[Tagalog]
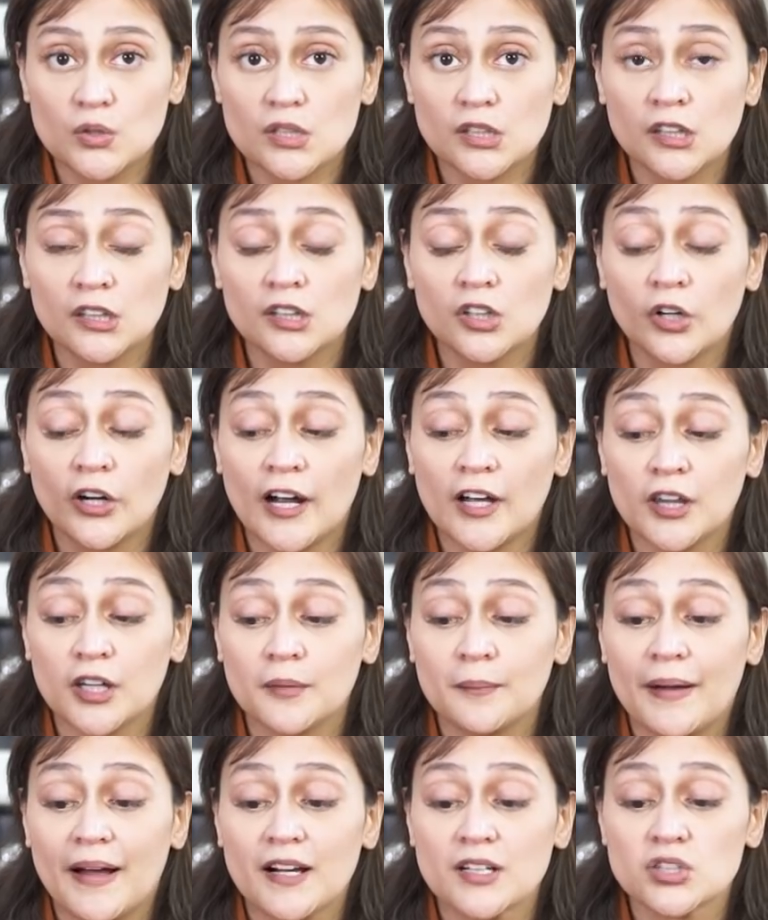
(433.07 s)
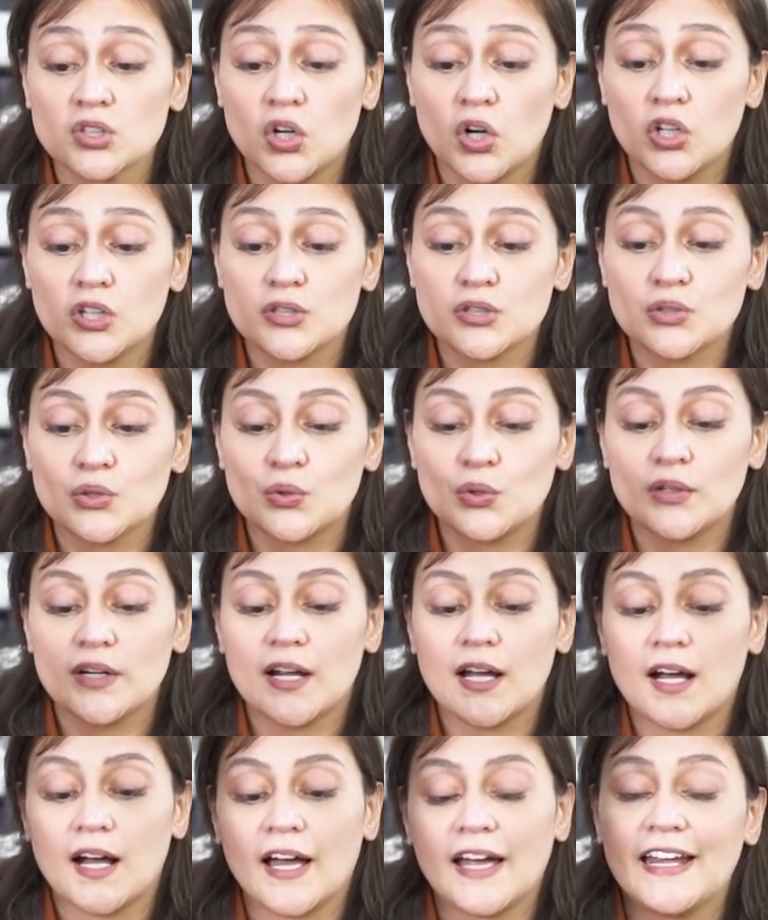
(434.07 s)
use it in your other bags also
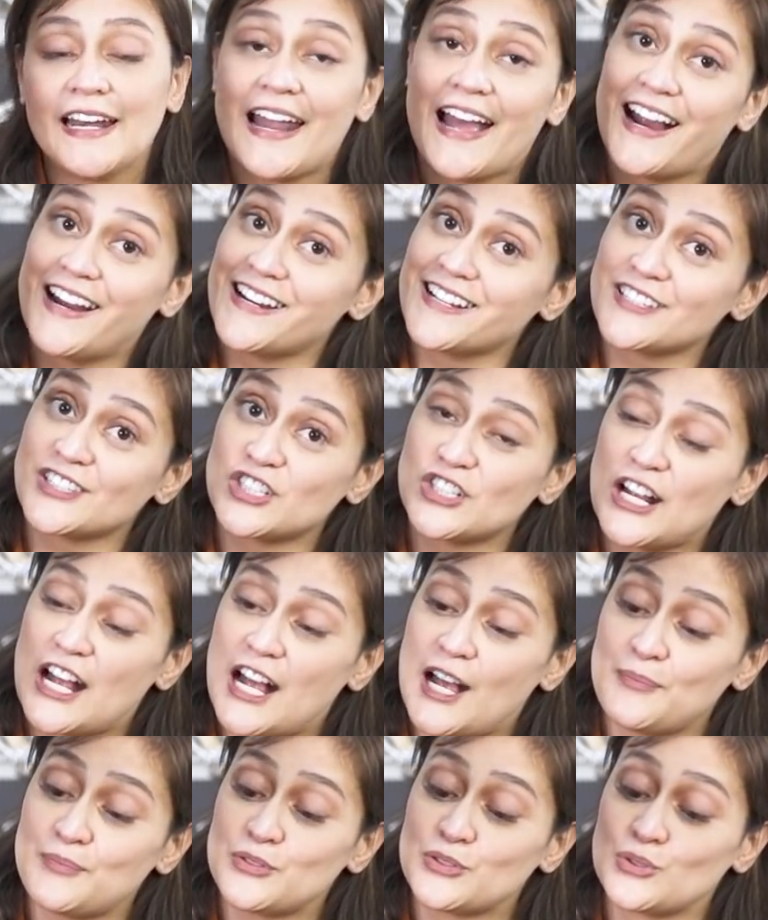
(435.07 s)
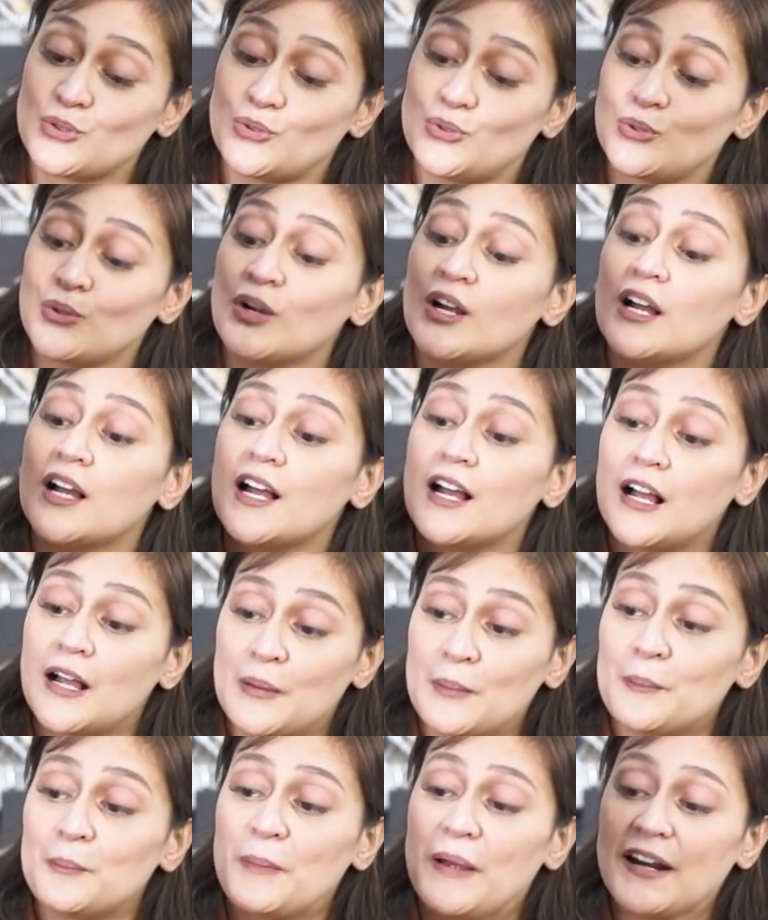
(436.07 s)
na kailangan ng strap. So,
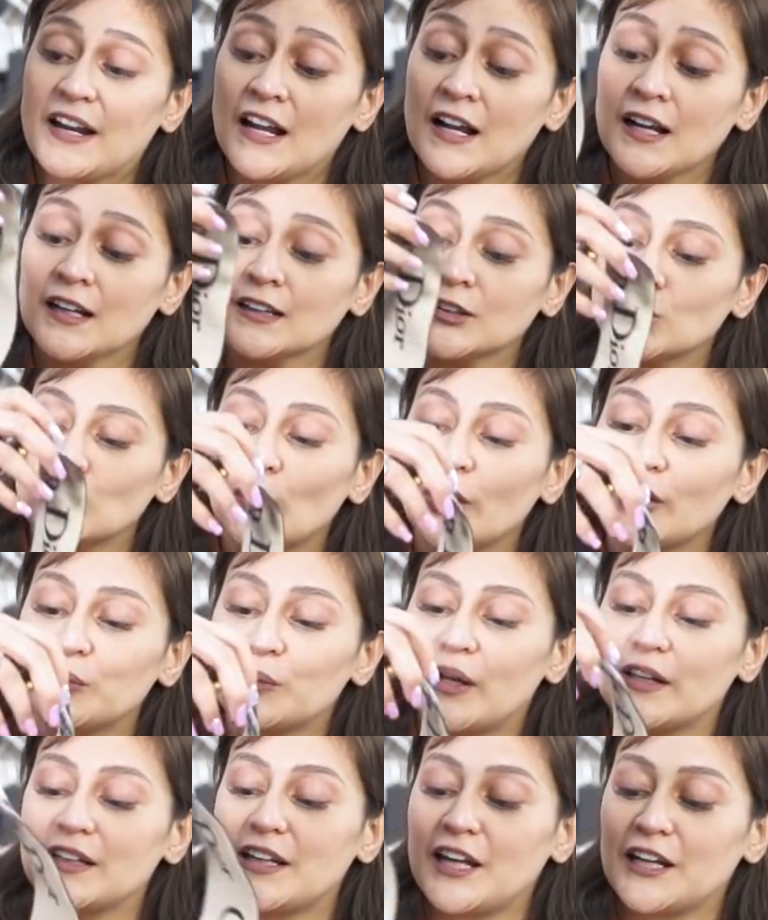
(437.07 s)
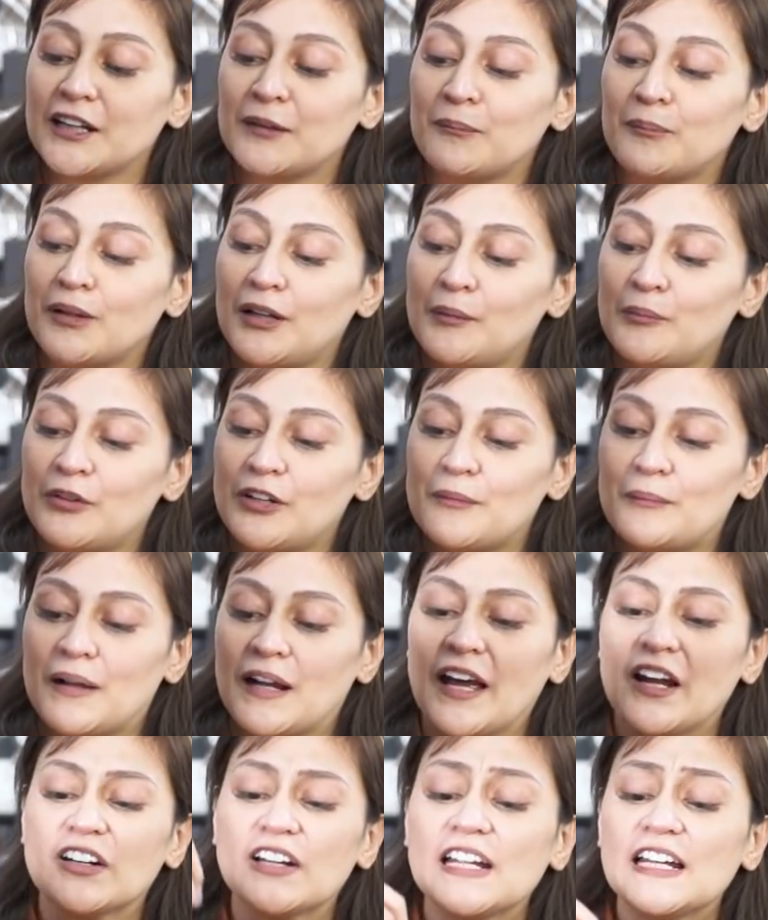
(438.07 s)
parang 2-in-1 na yung nabili mo na bag.
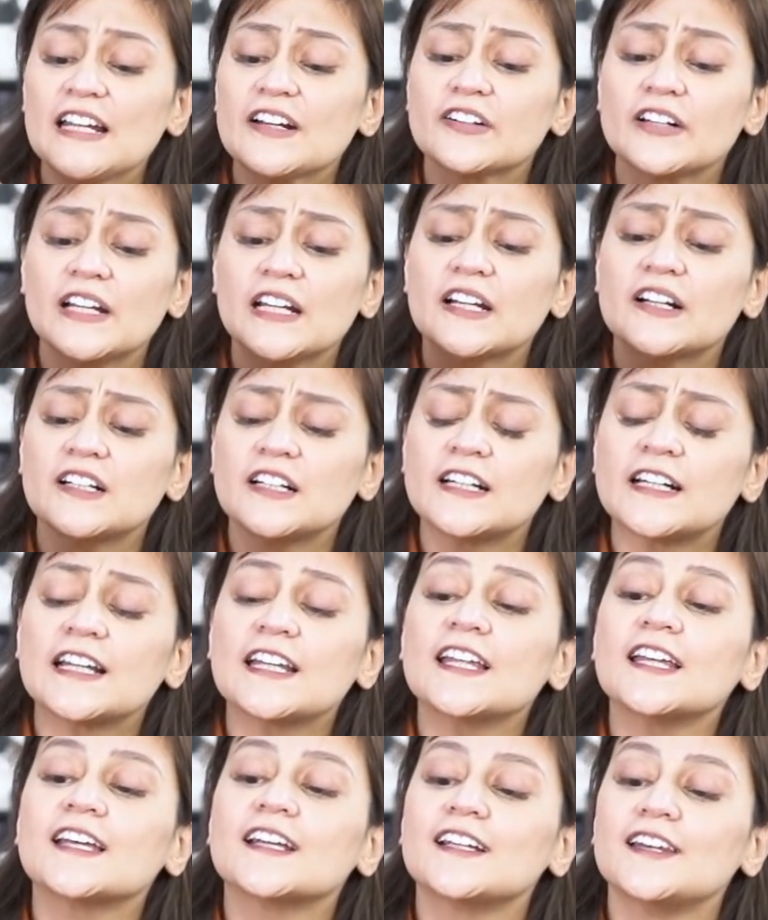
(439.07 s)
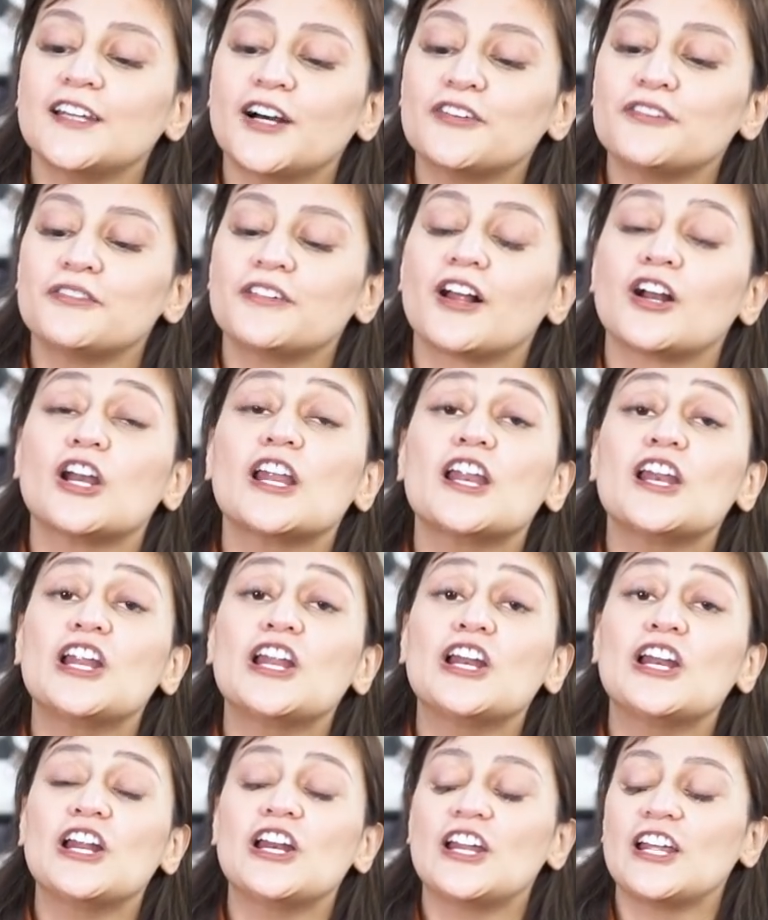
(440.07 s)
I really, really, really love, really,
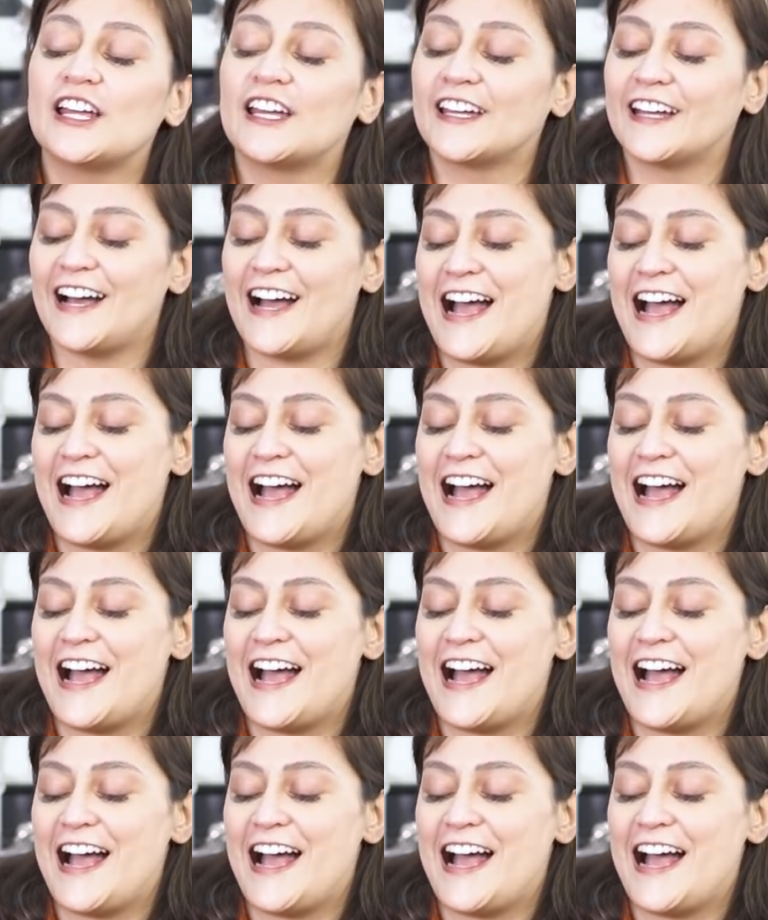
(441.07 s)
really,